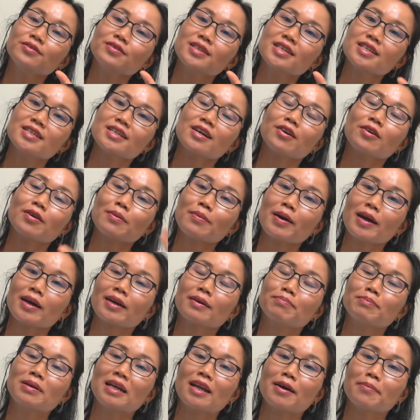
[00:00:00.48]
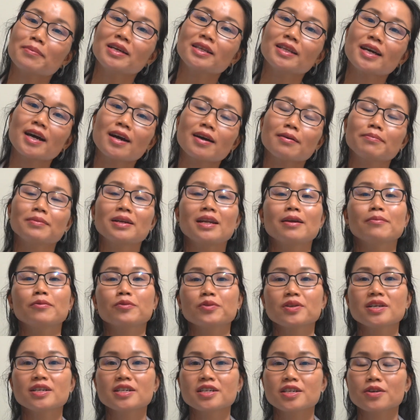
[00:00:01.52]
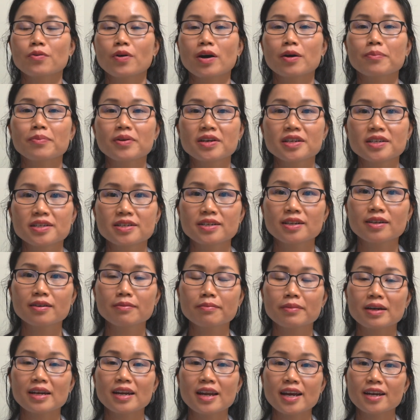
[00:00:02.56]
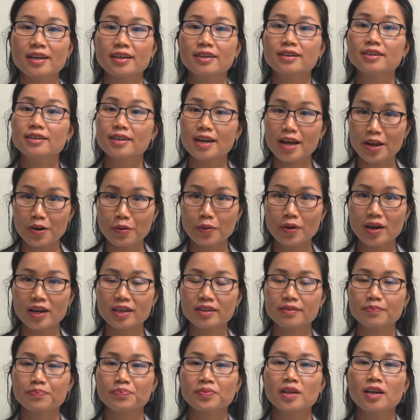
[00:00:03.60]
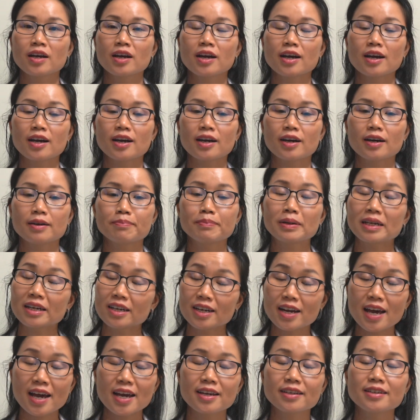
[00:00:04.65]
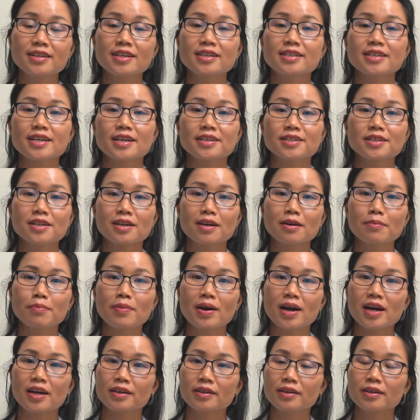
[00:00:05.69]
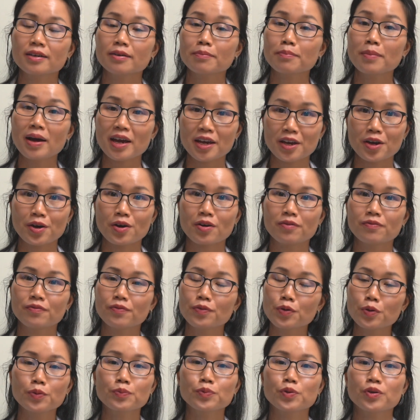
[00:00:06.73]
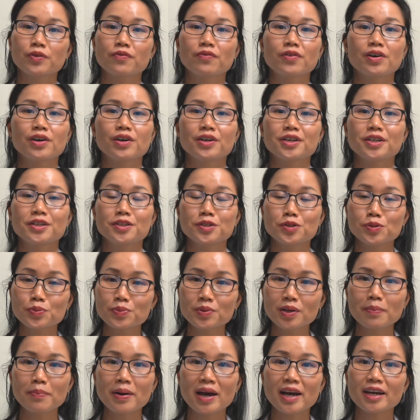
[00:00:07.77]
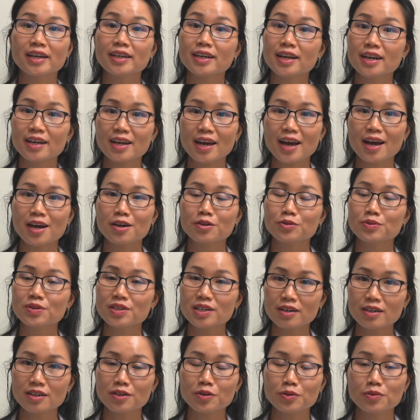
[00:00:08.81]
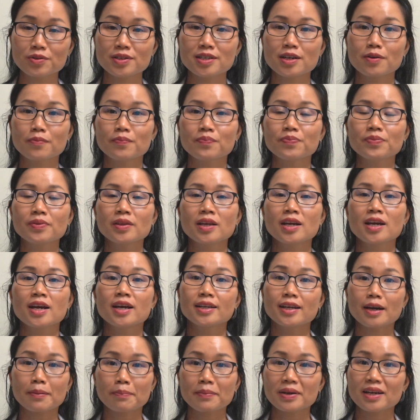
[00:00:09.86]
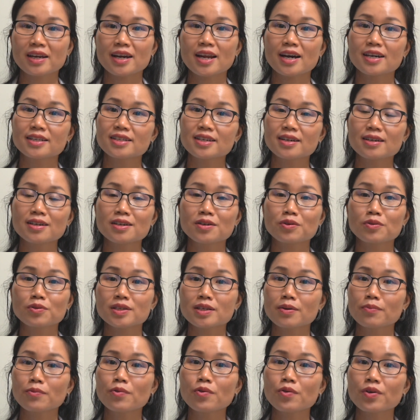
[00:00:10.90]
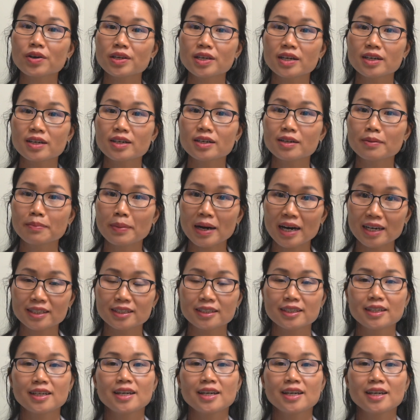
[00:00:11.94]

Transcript: xin chào các bạn, mình là Mita, mình là một tiến sĩ khoa học Asian mà đang ở Đài Loan à, Mình ở đây chia sẻ cho các bạn những bài học vô cùng tuyệt vời giúp các bạn nâng cao chất lượng cuộc sống đặc biệt là chất lượng cuộc sống của những người bệnh